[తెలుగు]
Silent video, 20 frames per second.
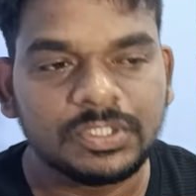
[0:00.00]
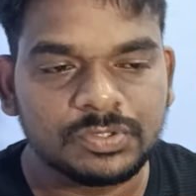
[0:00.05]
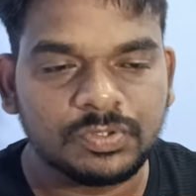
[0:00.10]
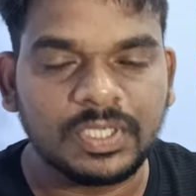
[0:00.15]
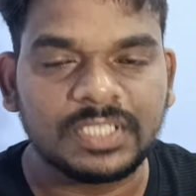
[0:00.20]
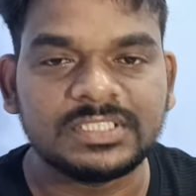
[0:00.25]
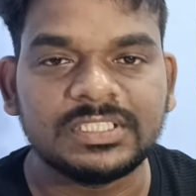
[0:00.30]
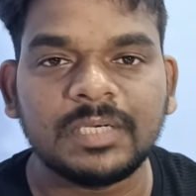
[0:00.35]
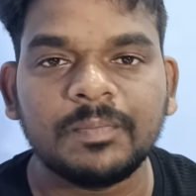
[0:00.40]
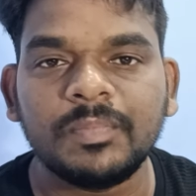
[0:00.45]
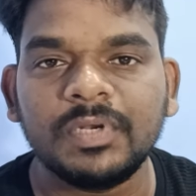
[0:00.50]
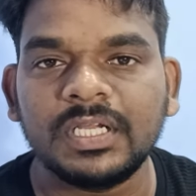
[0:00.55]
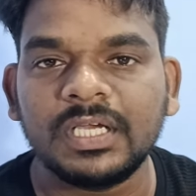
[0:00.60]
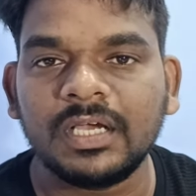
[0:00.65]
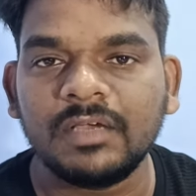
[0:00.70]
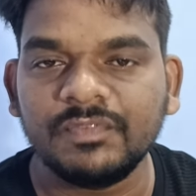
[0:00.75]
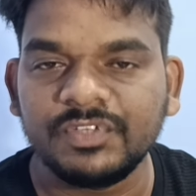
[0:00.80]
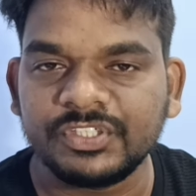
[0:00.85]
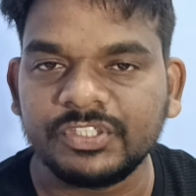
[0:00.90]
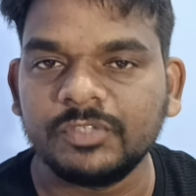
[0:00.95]
సో
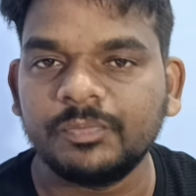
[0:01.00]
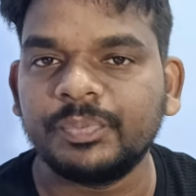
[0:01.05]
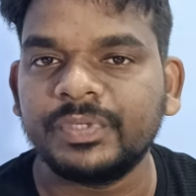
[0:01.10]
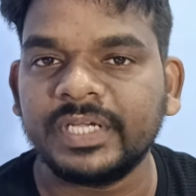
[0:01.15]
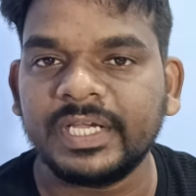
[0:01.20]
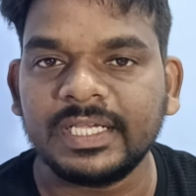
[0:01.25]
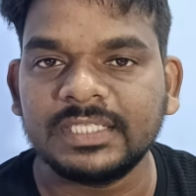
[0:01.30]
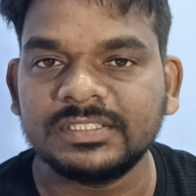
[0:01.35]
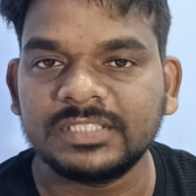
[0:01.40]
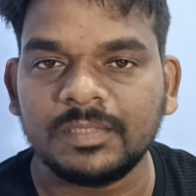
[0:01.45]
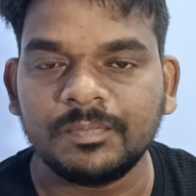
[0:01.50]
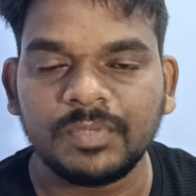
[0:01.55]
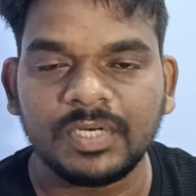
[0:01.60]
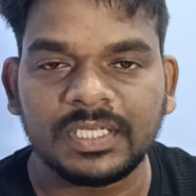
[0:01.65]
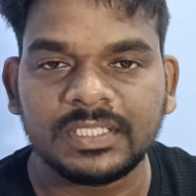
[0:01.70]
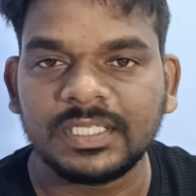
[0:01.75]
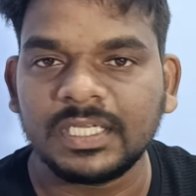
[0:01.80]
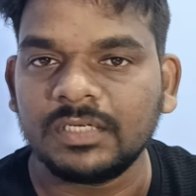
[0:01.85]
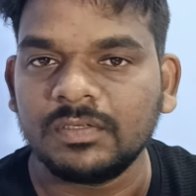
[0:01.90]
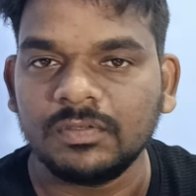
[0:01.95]
ఎగ్జాంపుల్గా విష్ణుప్రియ
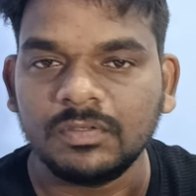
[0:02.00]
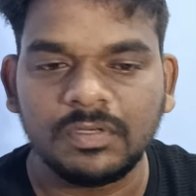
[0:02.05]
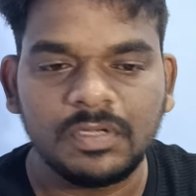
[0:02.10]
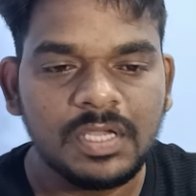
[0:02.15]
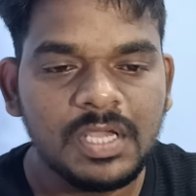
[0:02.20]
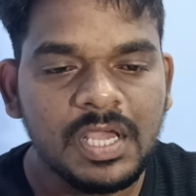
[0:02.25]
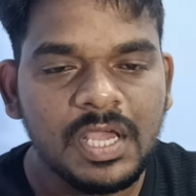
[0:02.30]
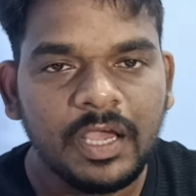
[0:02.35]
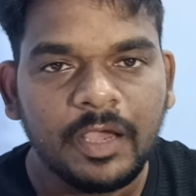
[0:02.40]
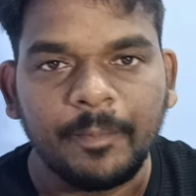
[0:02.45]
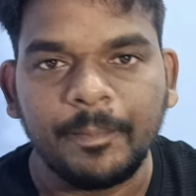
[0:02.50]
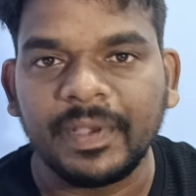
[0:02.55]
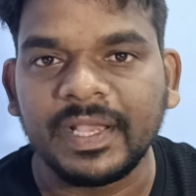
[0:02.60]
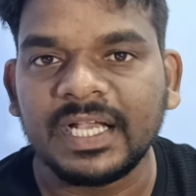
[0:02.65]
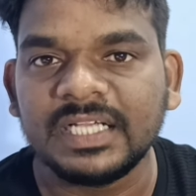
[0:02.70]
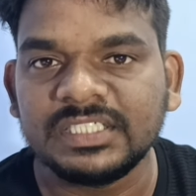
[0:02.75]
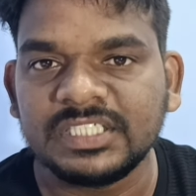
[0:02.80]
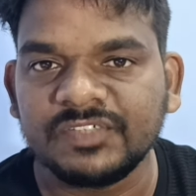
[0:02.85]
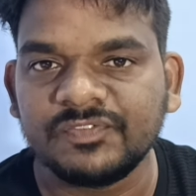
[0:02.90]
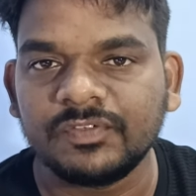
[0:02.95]
ఎగ్జాంపుల్గా తను
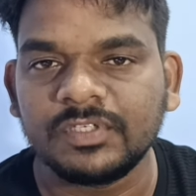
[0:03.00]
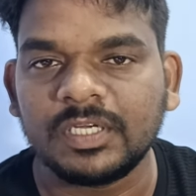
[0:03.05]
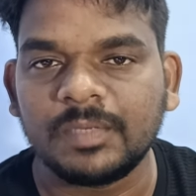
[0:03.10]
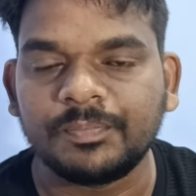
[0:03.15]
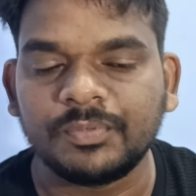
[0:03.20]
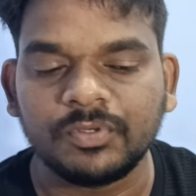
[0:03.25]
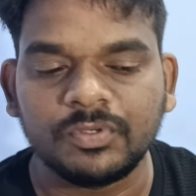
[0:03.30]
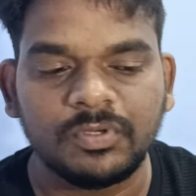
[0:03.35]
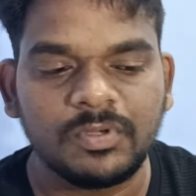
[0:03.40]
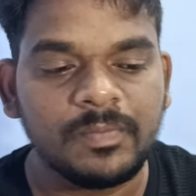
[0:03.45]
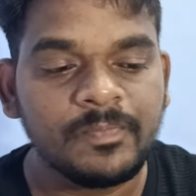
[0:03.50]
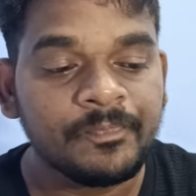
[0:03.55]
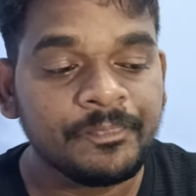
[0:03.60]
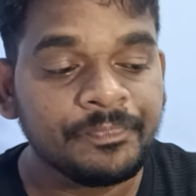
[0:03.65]
మెగాజీఫ్ ఉన్నప్పుడు